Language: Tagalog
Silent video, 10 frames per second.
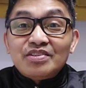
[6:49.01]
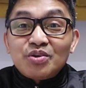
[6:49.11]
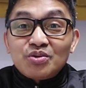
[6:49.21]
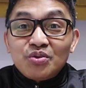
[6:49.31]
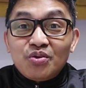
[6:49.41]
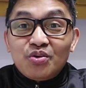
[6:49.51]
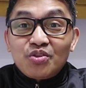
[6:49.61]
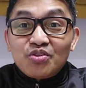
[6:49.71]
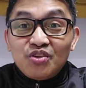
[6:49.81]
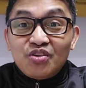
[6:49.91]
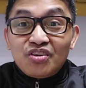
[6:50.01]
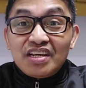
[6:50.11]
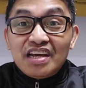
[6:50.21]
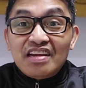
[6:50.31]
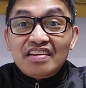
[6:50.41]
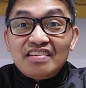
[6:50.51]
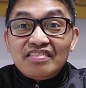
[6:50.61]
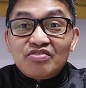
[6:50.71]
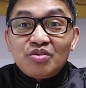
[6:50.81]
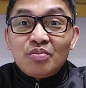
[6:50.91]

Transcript: totoo to, realidad to.